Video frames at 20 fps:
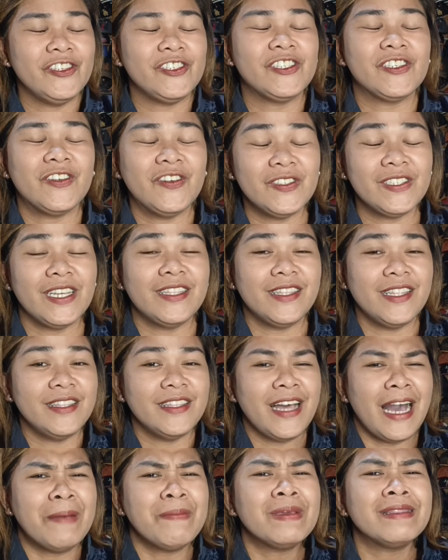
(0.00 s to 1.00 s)
Diyos ko, sa
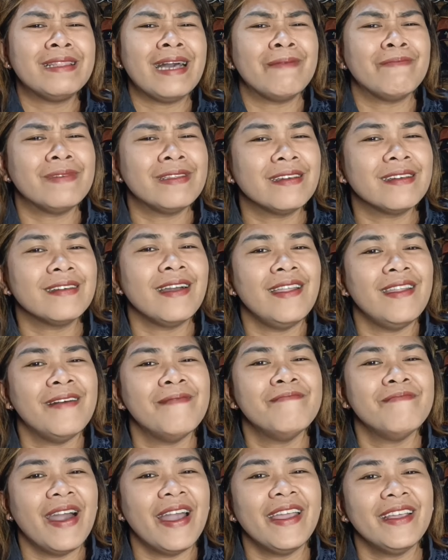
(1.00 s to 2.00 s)
dinami-dami ng
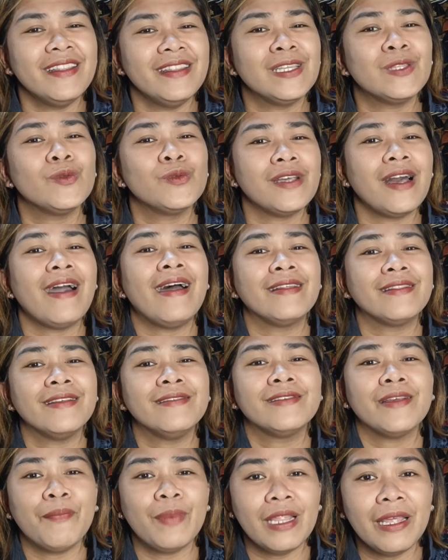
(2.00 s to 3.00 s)
galamay dito sa
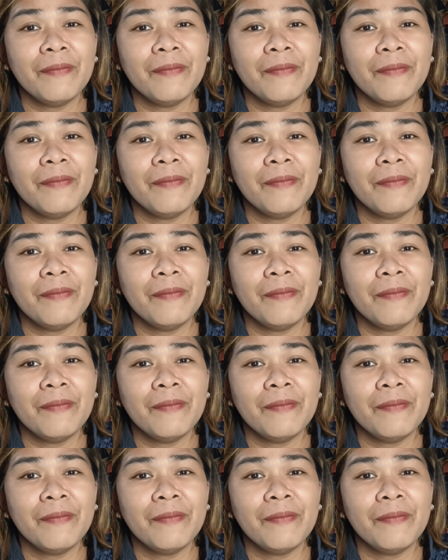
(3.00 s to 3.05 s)
atin sa